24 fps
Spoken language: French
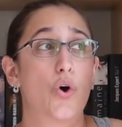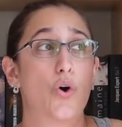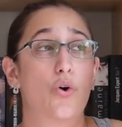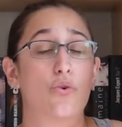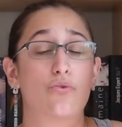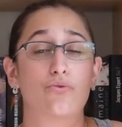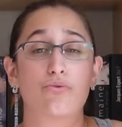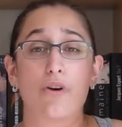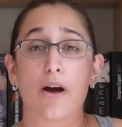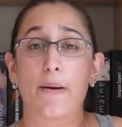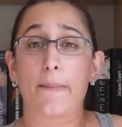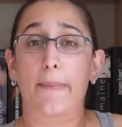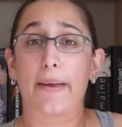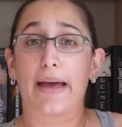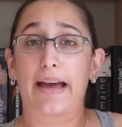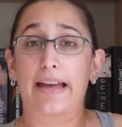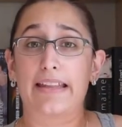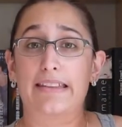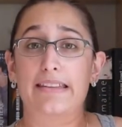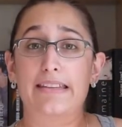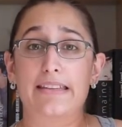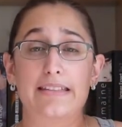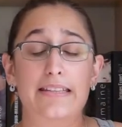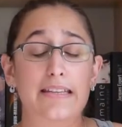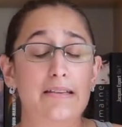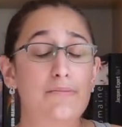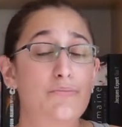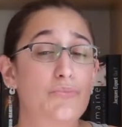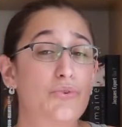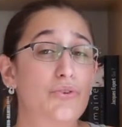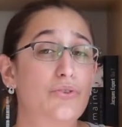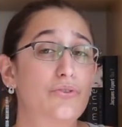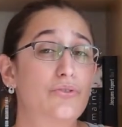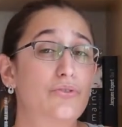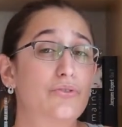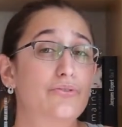On voit apparaître des
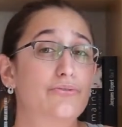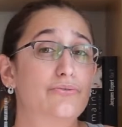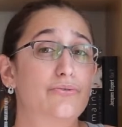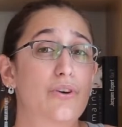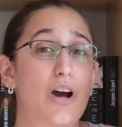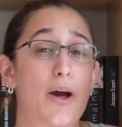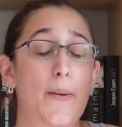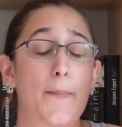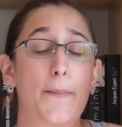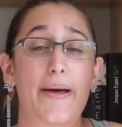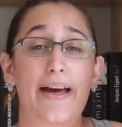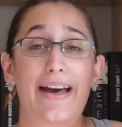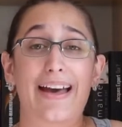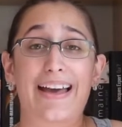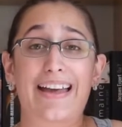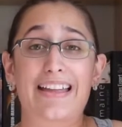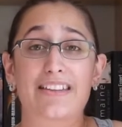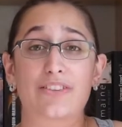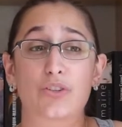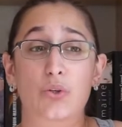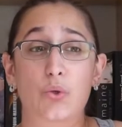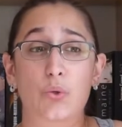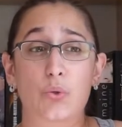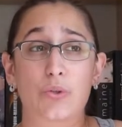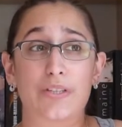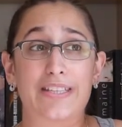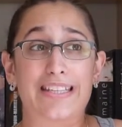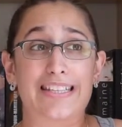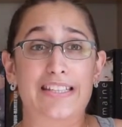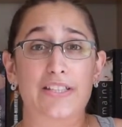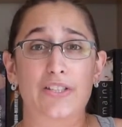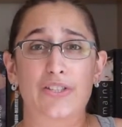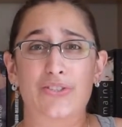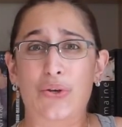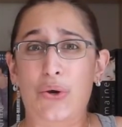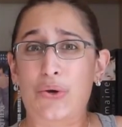démons, on voit apparaître des
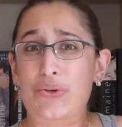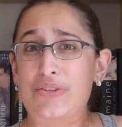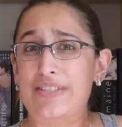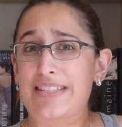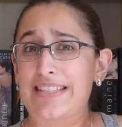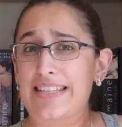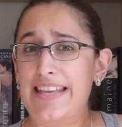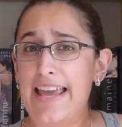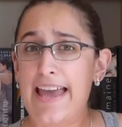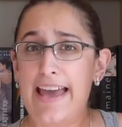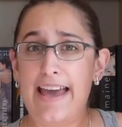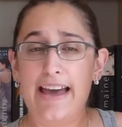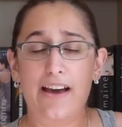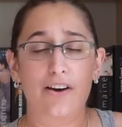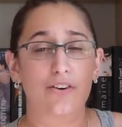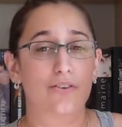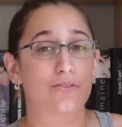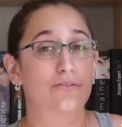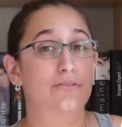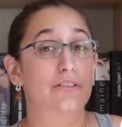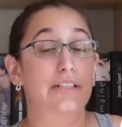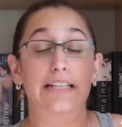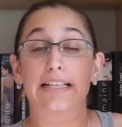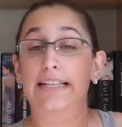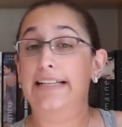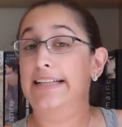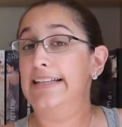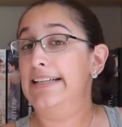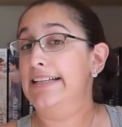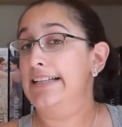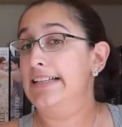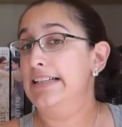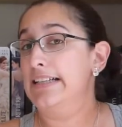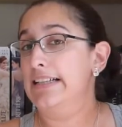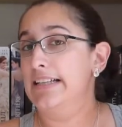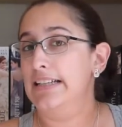sorcières,
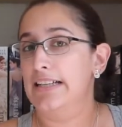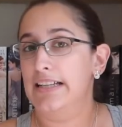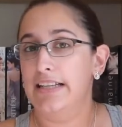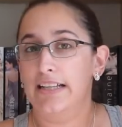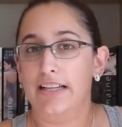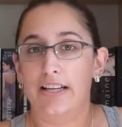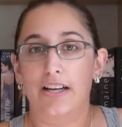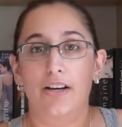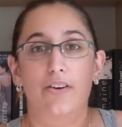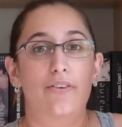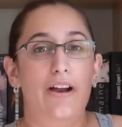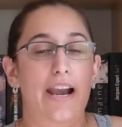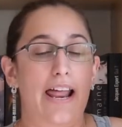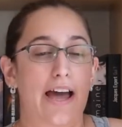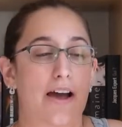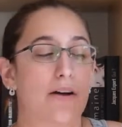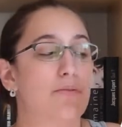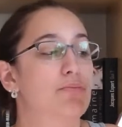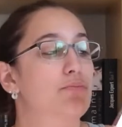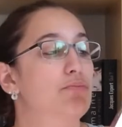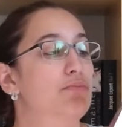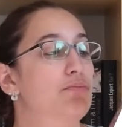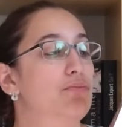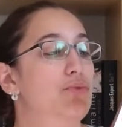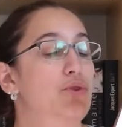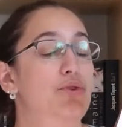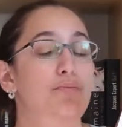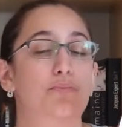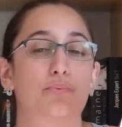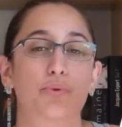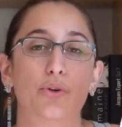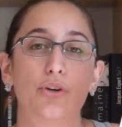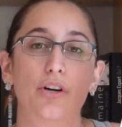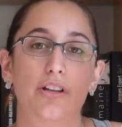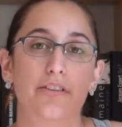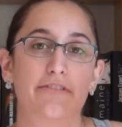voilà, une
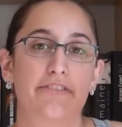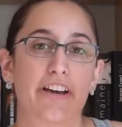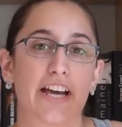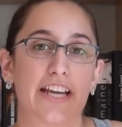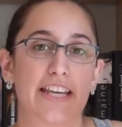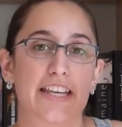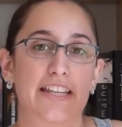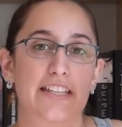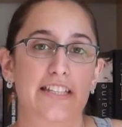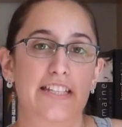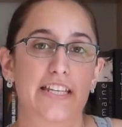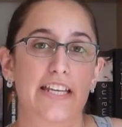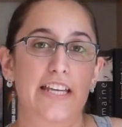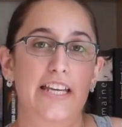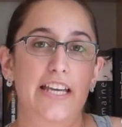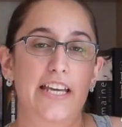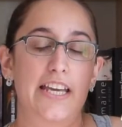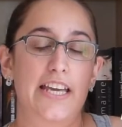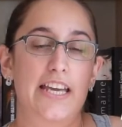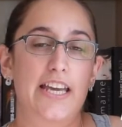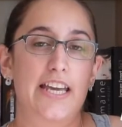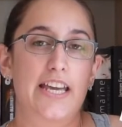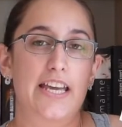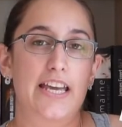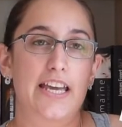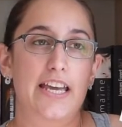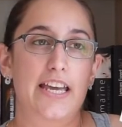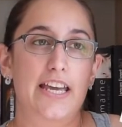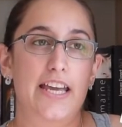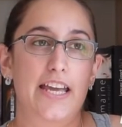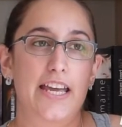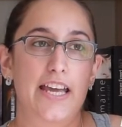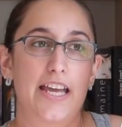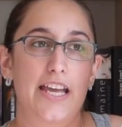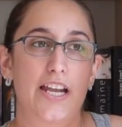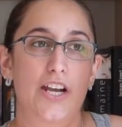plus grande variété
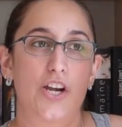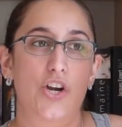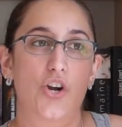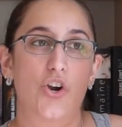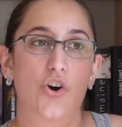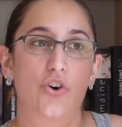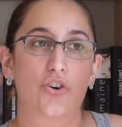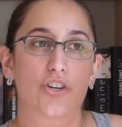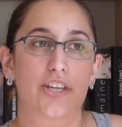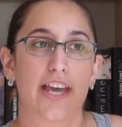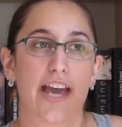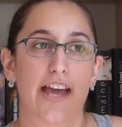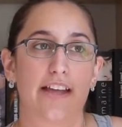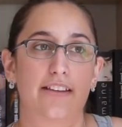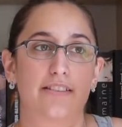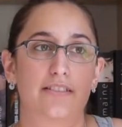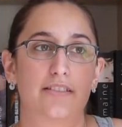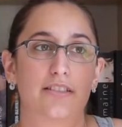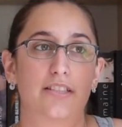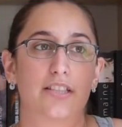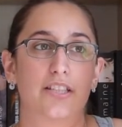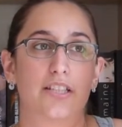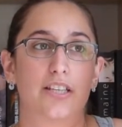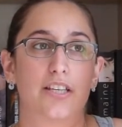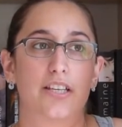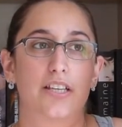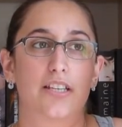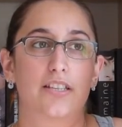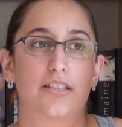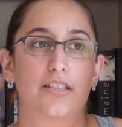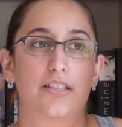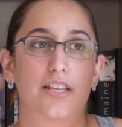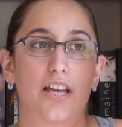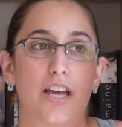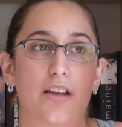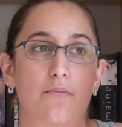et l'enquête
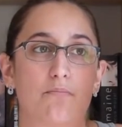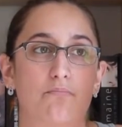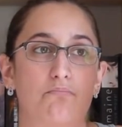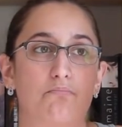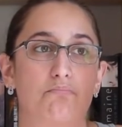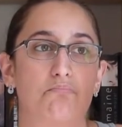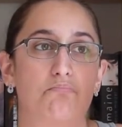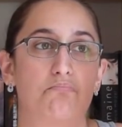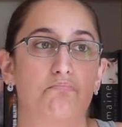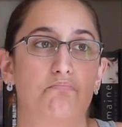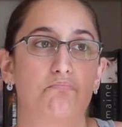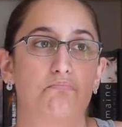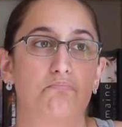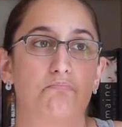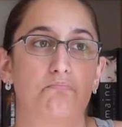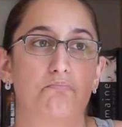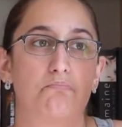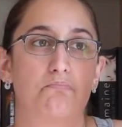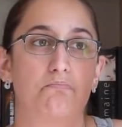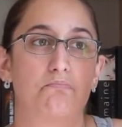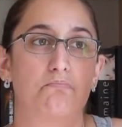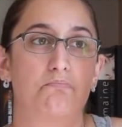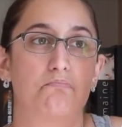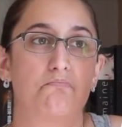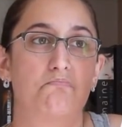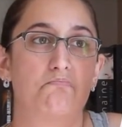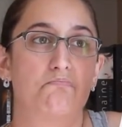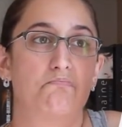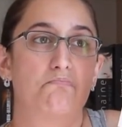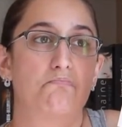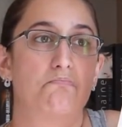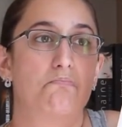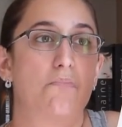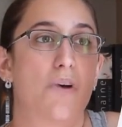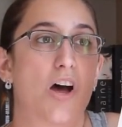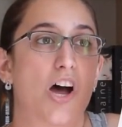était
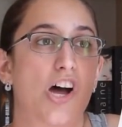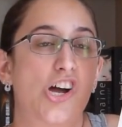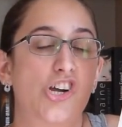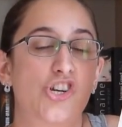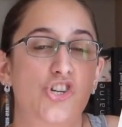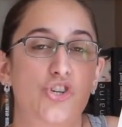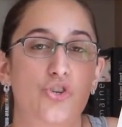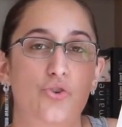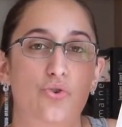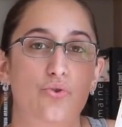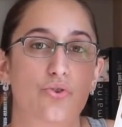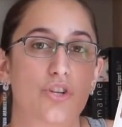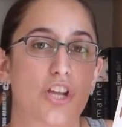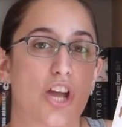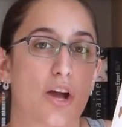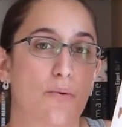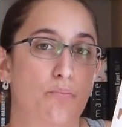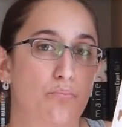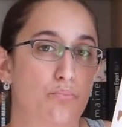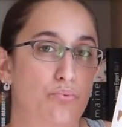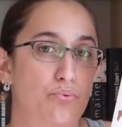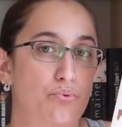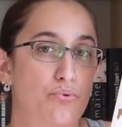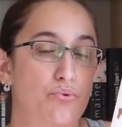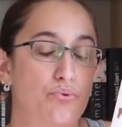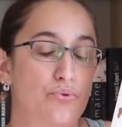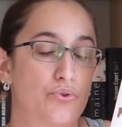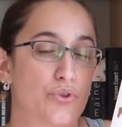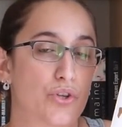un chouïa plus